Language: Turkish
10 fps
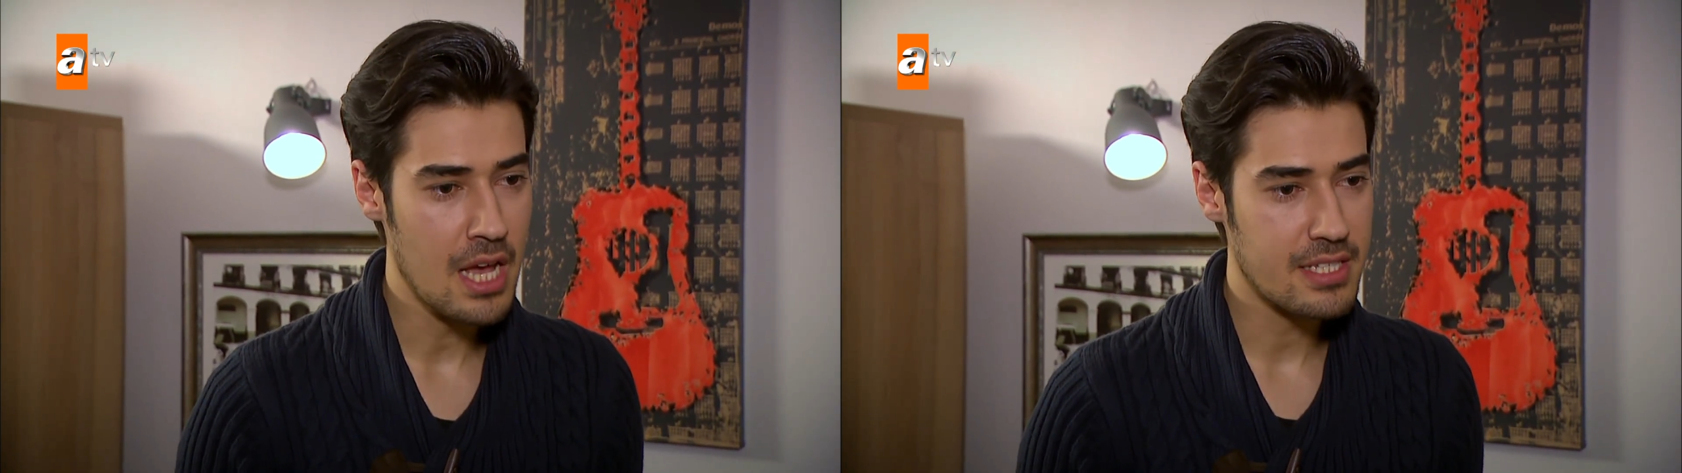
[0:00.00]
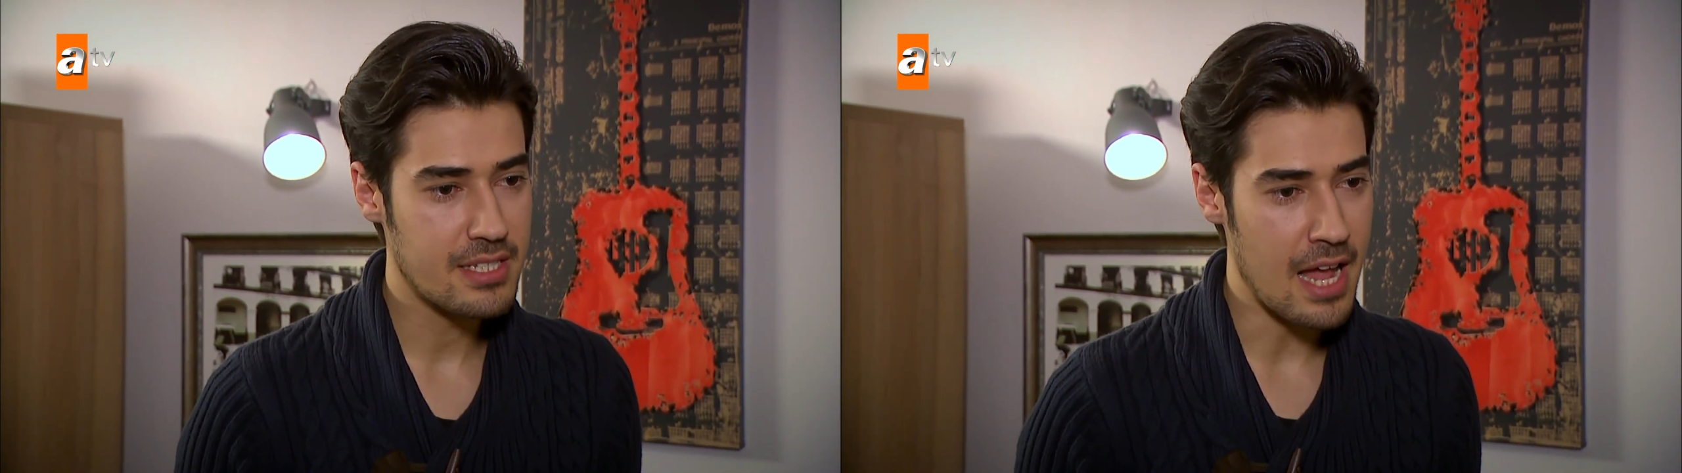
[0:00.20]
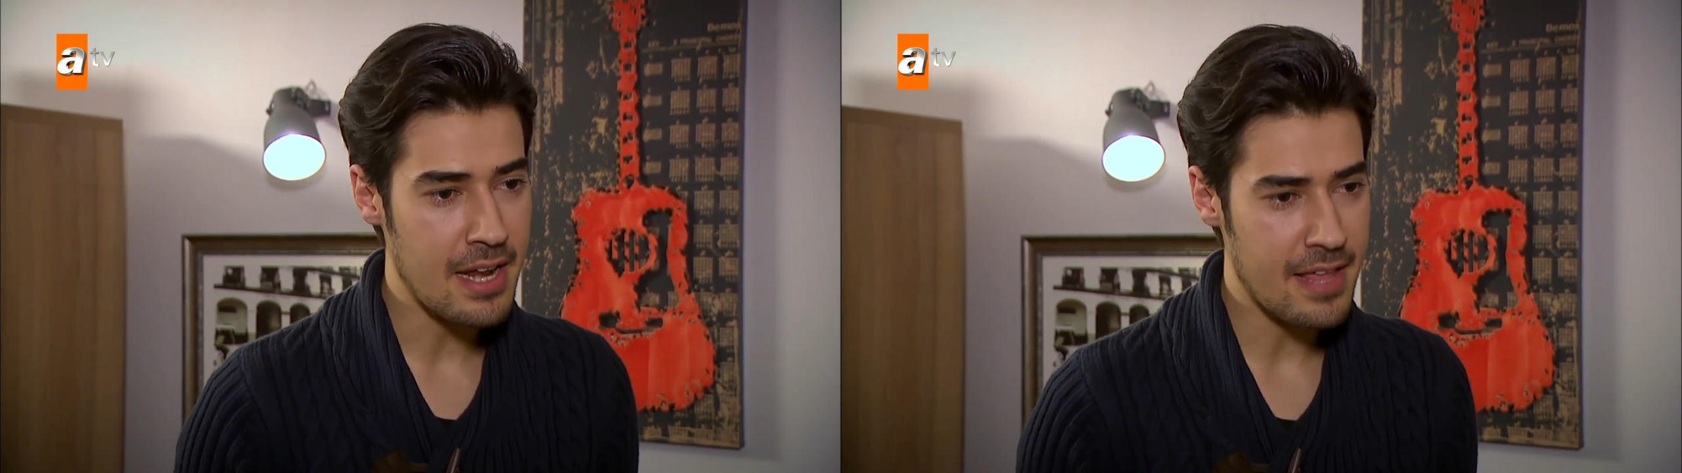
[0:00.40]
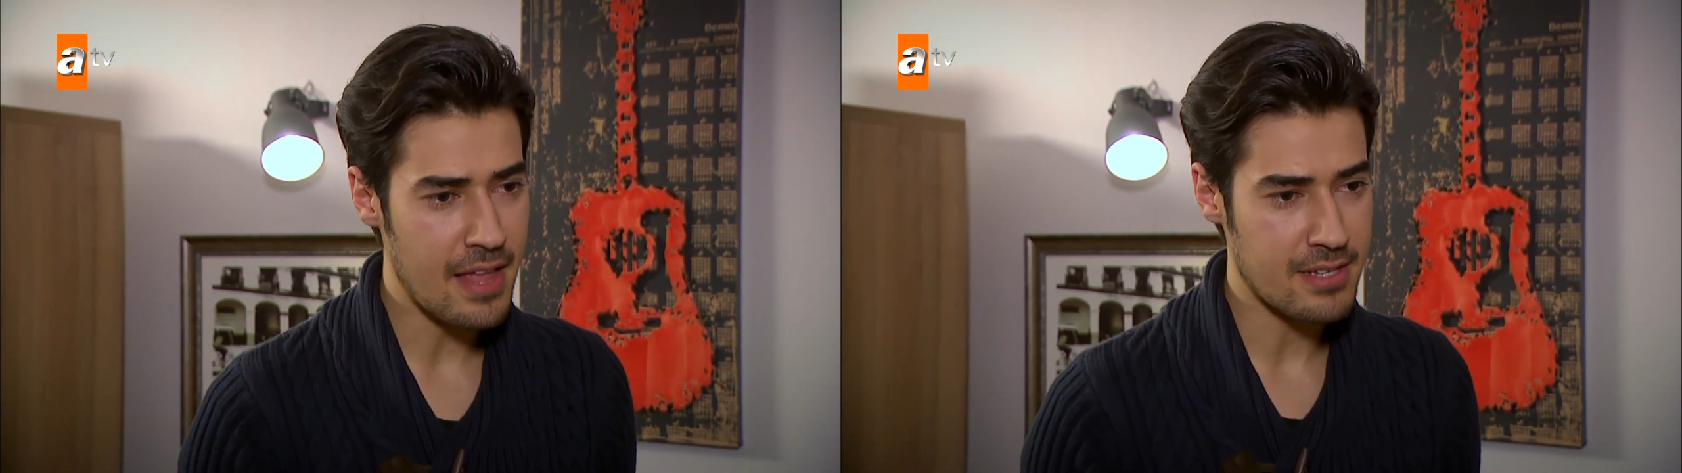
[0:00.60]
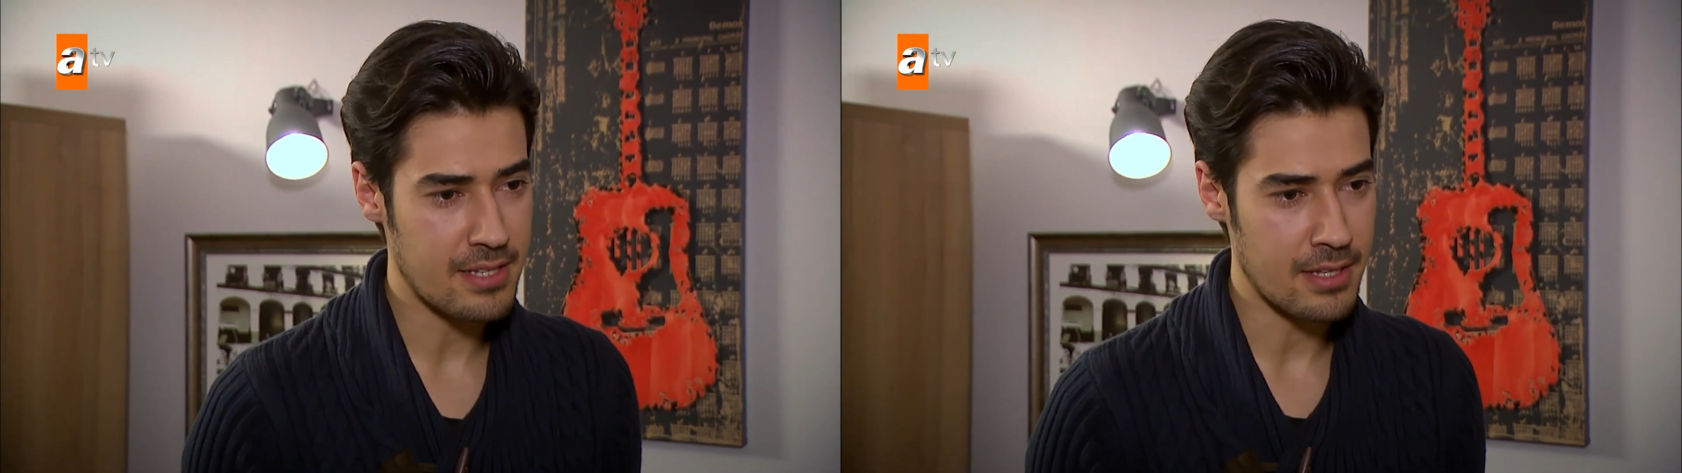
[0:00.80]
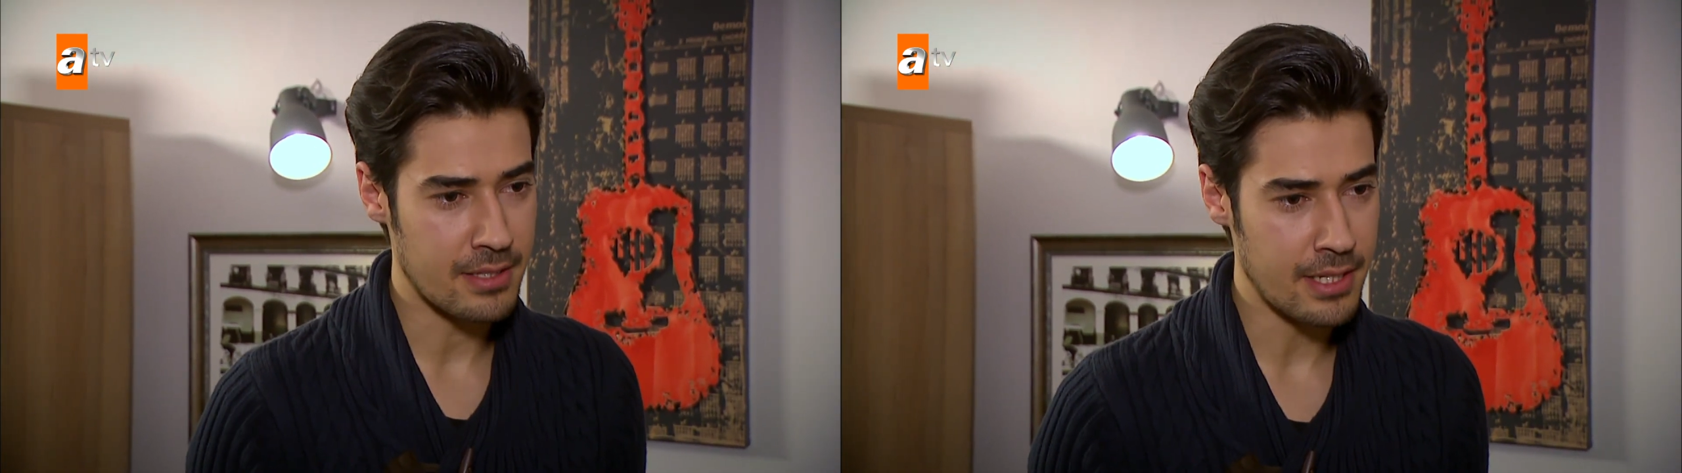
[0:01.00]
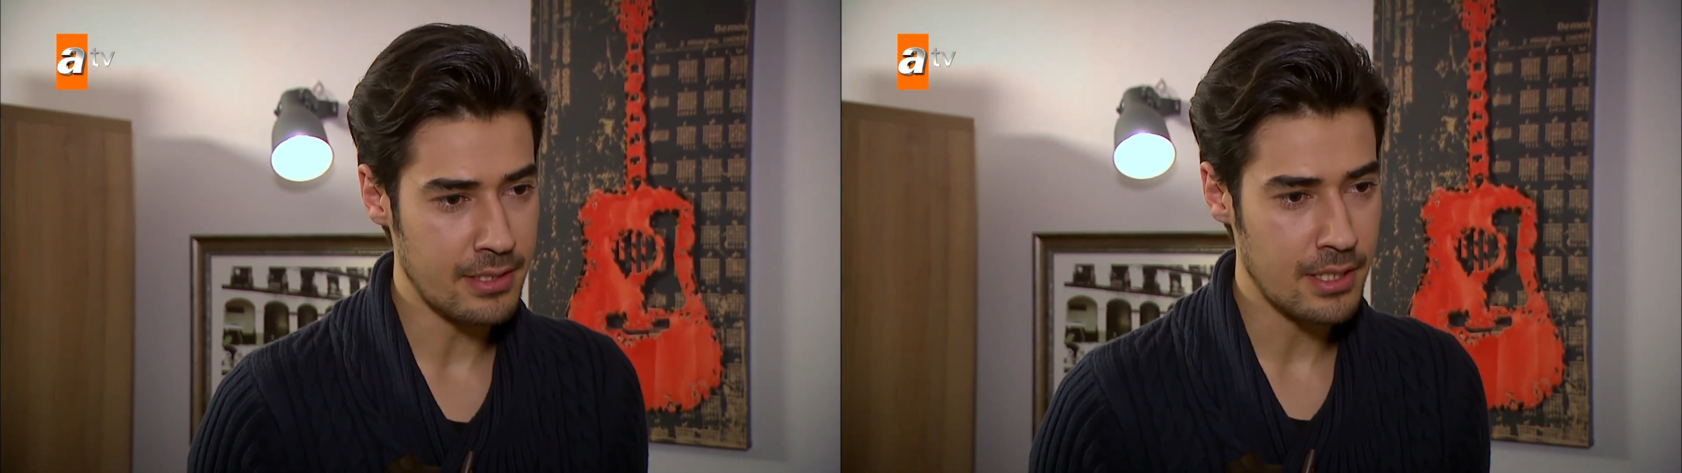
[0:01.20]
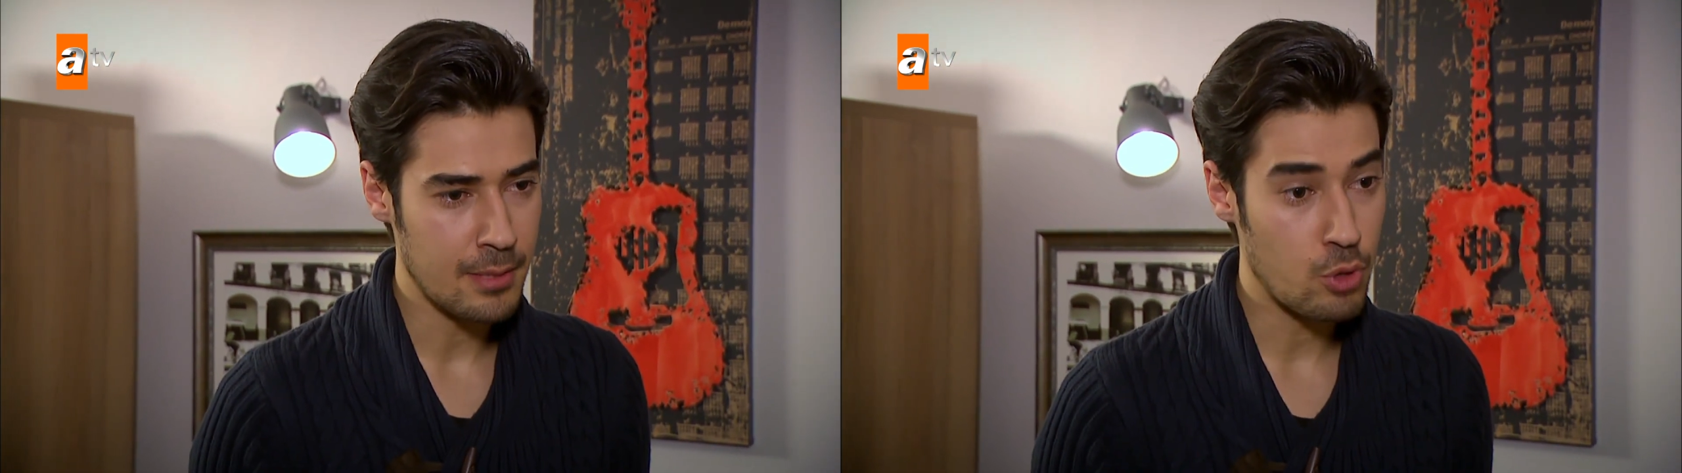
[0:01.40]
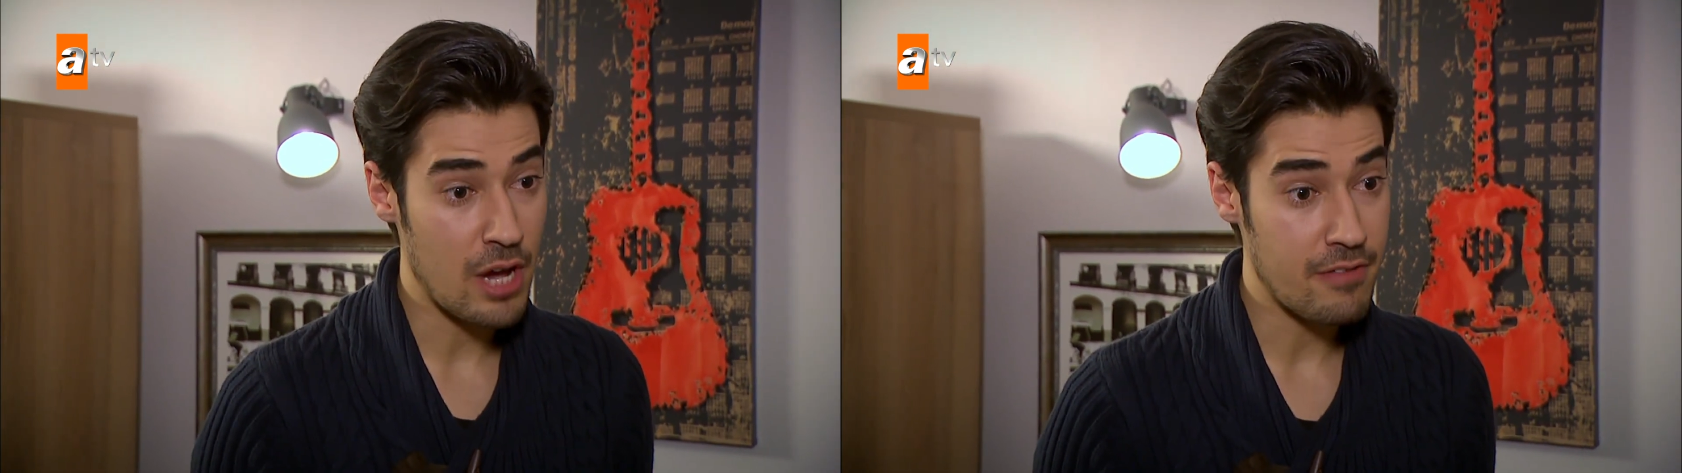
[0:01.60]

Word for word: Sen ne dersen de bu